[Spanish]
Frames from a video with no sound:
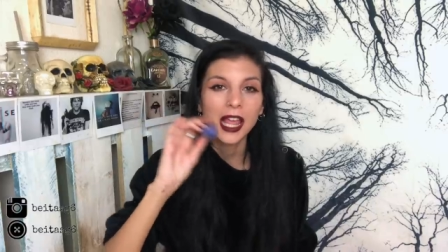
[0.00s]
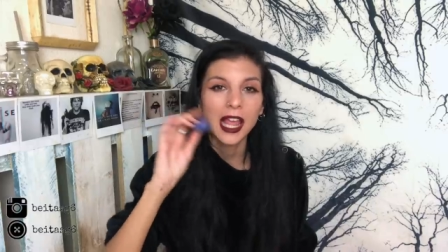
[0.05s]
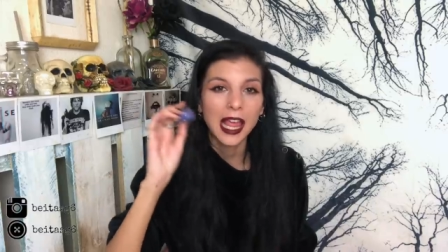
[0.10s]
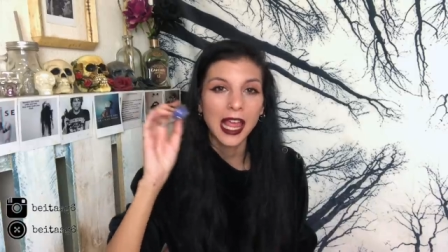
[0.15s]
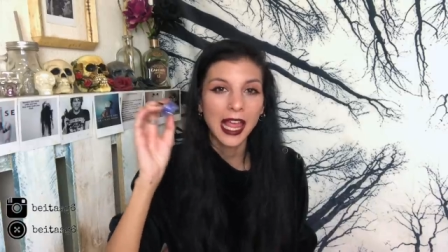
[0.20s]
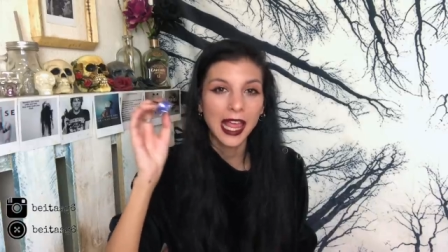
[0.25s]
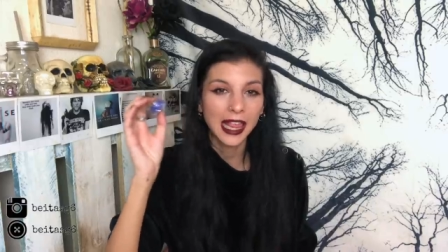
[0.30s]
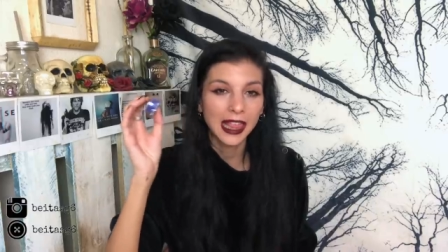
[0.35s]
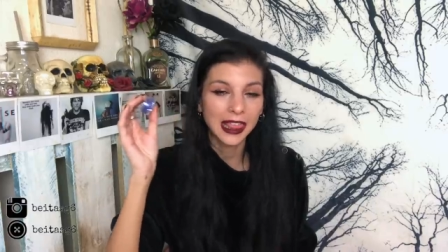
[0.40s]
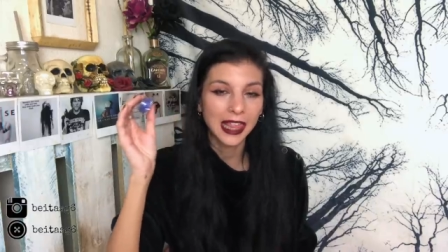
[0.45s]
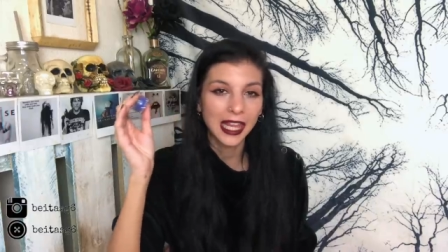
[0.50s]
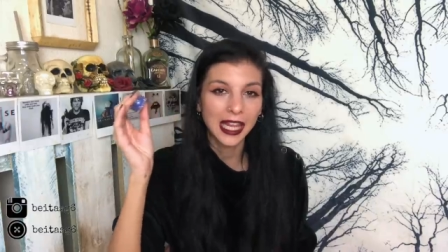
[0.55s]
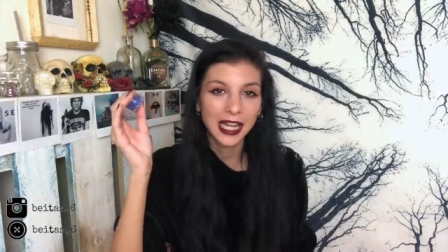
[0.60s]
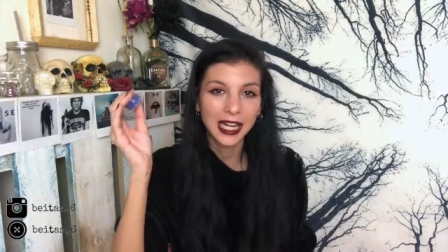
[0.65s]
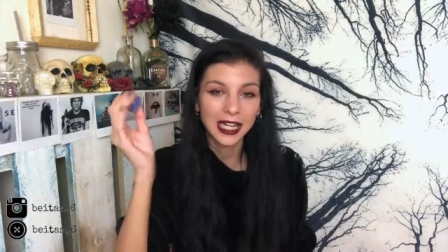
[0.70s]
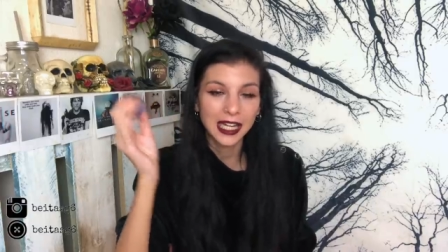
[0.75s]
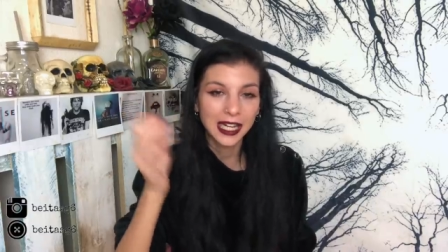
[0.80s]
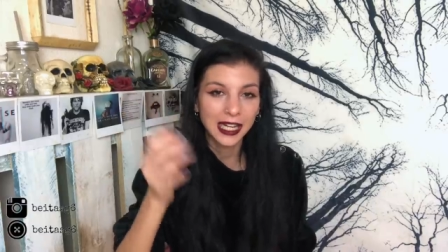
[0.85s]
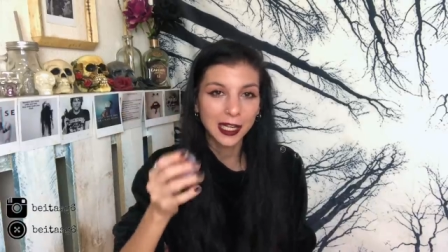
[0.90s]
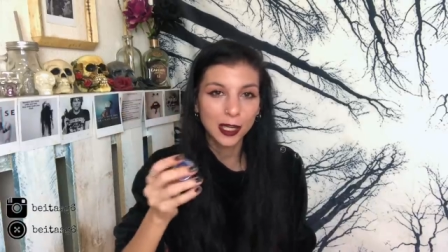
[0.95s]
En
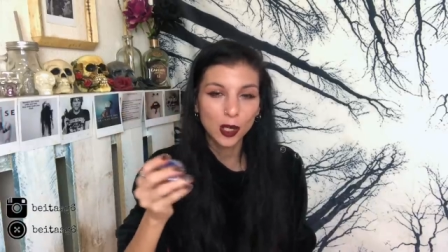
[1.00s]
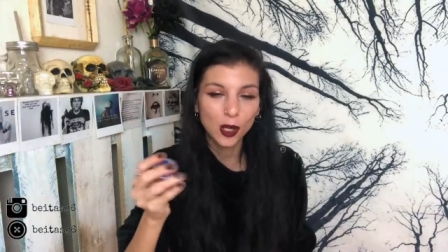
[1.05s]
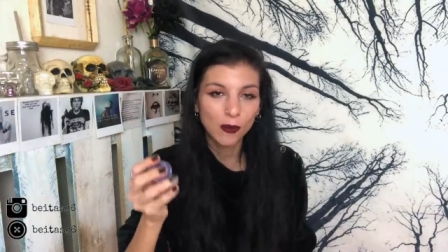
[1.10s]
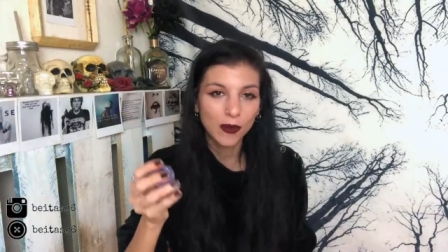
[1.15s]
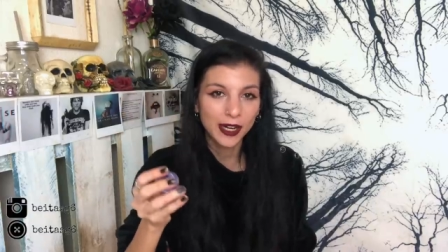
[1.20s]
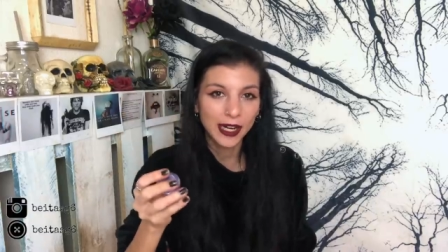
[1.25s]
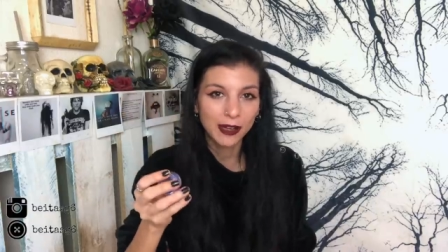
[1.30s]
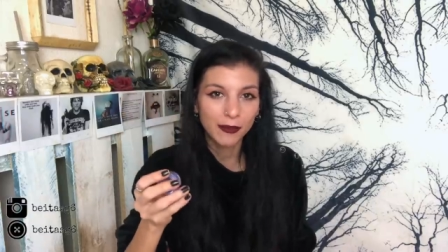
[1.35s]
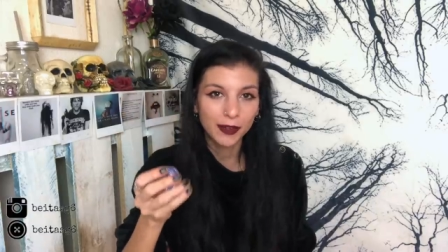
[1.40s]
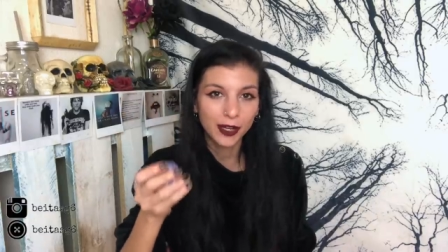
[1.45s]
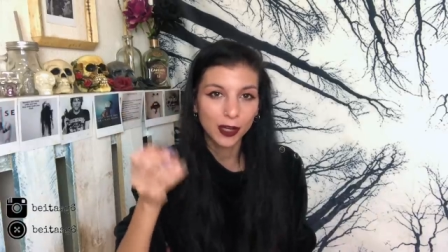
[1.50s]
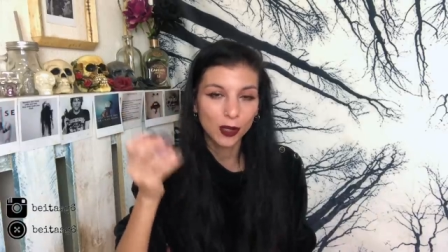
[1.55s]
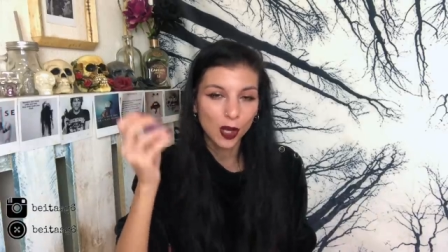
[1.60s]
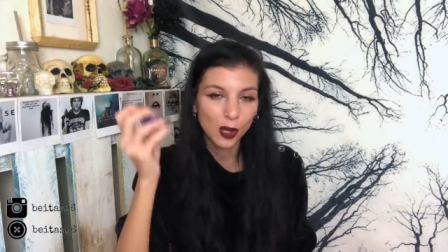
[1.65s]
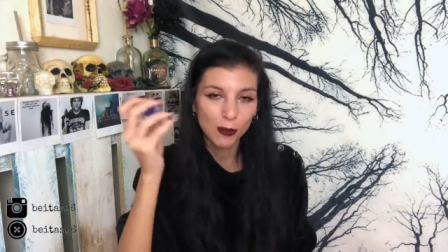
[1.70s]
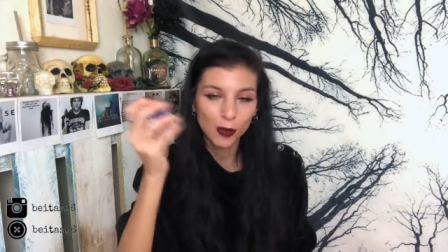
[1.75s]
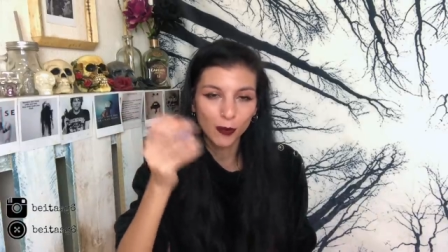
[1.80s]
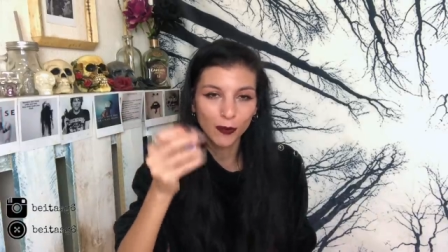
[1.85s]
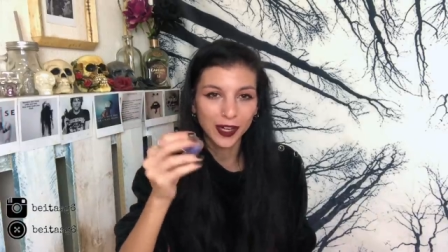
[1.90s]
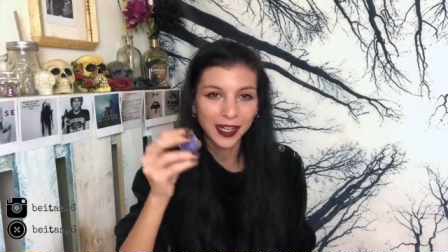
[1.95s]
el clip lo van a ver
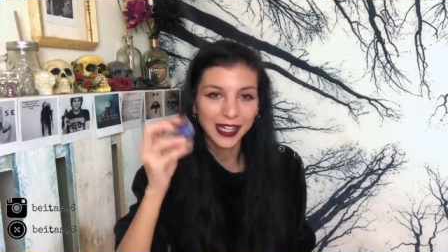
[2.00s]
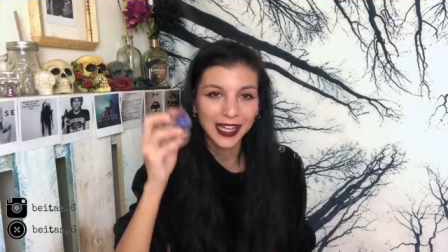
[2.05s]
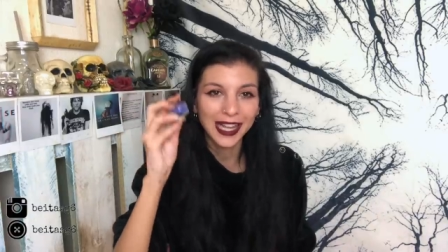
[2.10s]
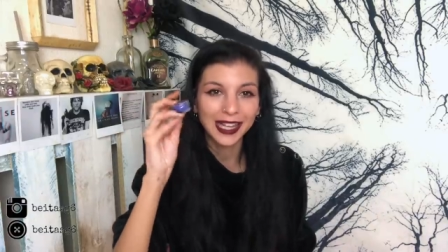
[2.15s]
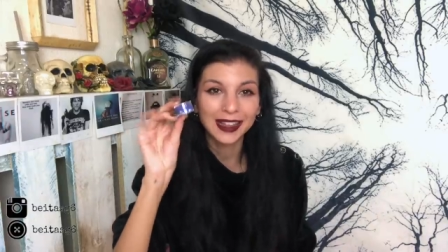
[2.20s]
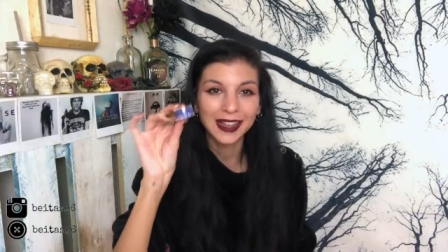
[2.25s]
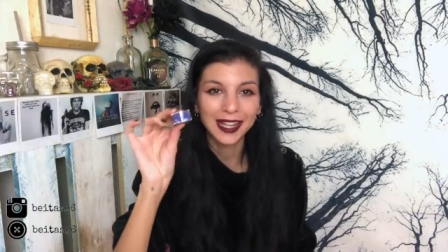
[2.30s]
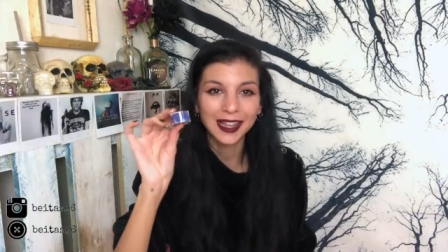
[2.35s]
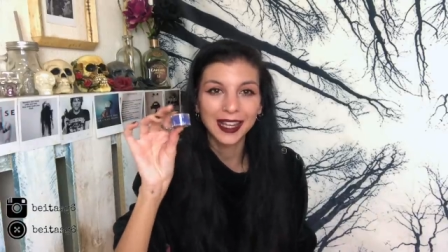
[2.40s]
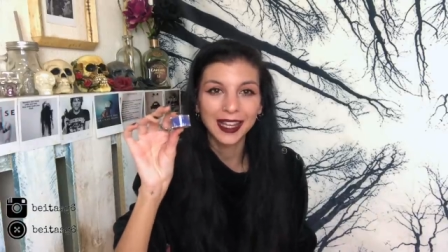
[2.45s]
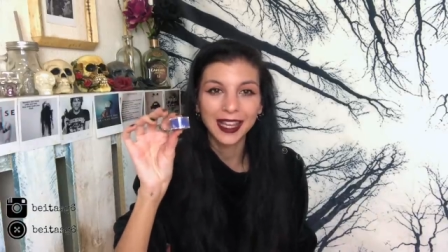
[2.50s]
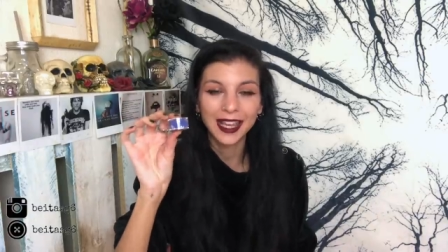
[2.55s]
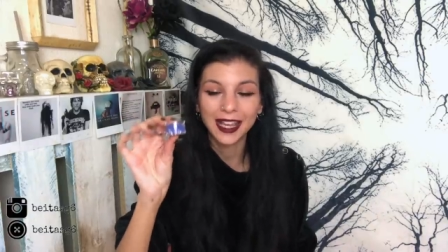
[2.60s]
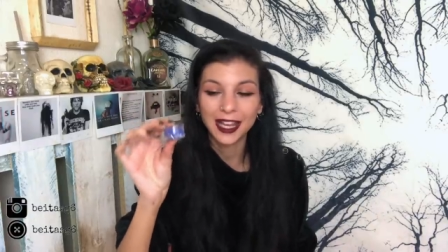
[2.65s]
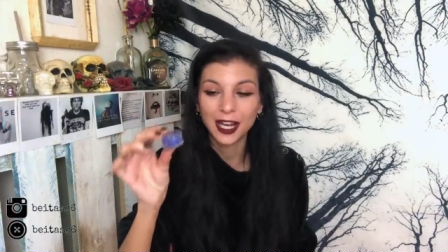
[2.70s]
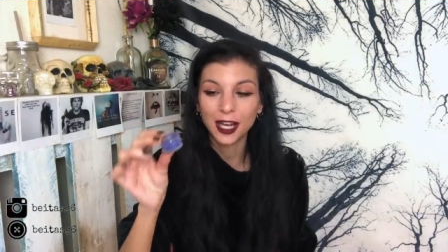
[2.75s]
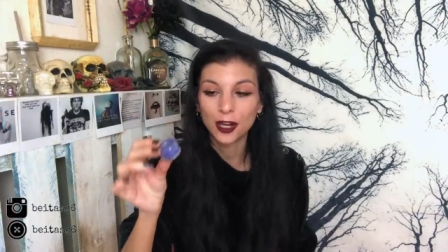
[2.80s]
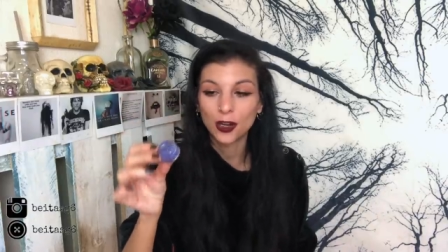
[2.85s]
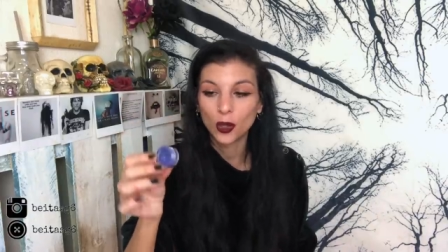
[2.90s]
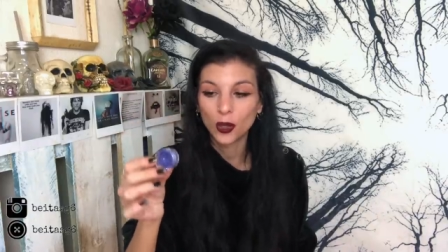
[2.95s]
como venía antes de
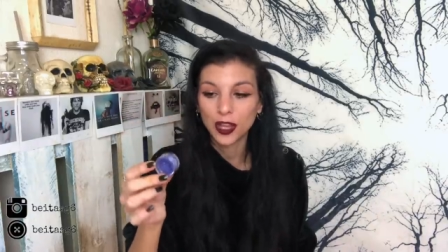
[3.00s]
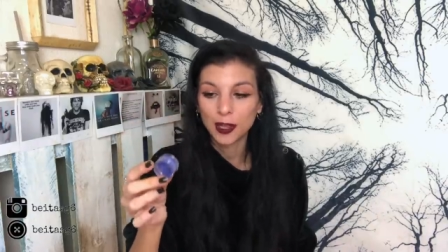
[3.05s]
que lo